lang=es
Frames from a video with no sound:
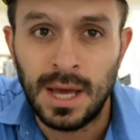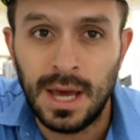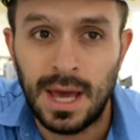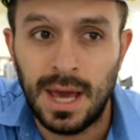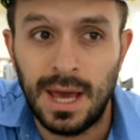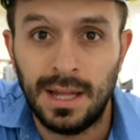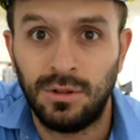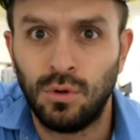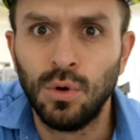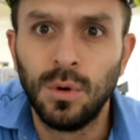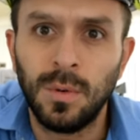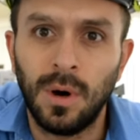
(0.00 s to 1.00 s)
eh,
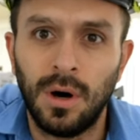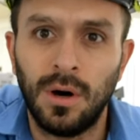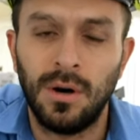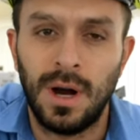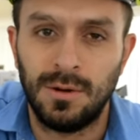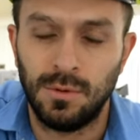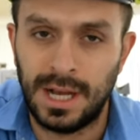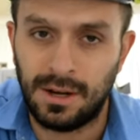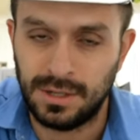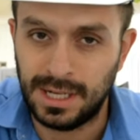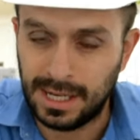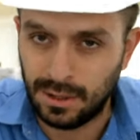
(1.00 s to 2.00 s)
tubo, alguna
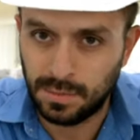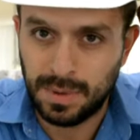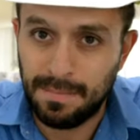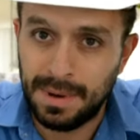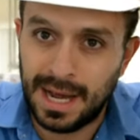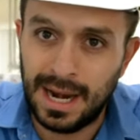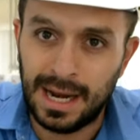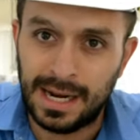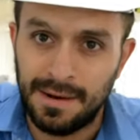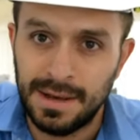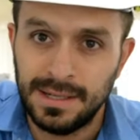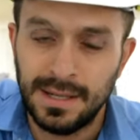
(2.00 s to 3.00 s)
cosa que nos pueda pegar en la
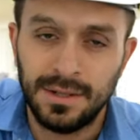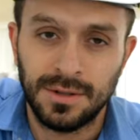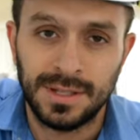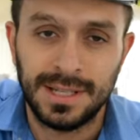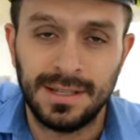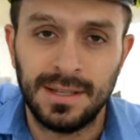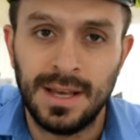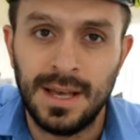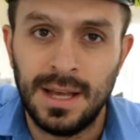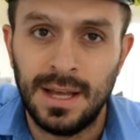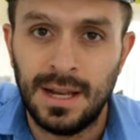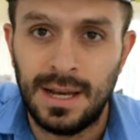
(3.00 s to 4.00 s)
cabeza, entonces
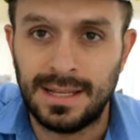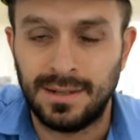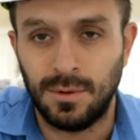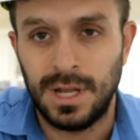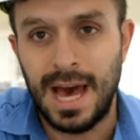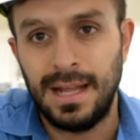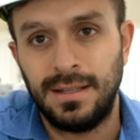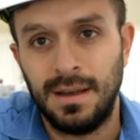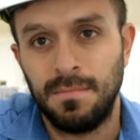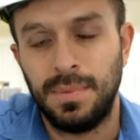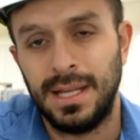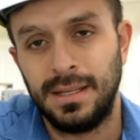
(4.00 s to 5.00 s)
la seguridad
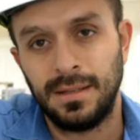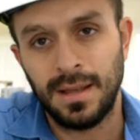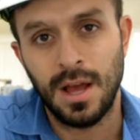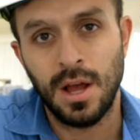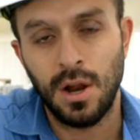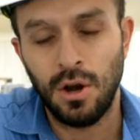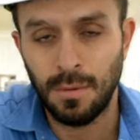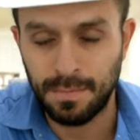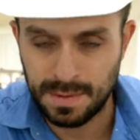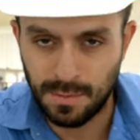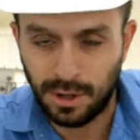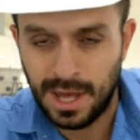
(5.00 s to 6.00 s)
siempre es lo
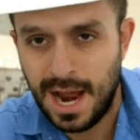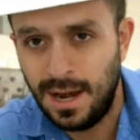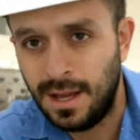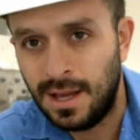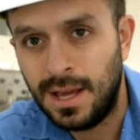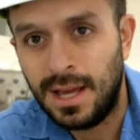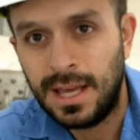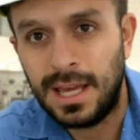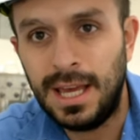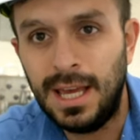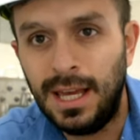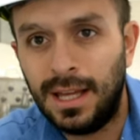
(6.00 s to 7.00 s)
primordial
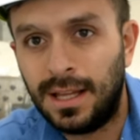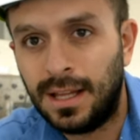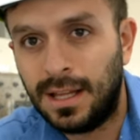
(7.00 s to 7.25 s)
y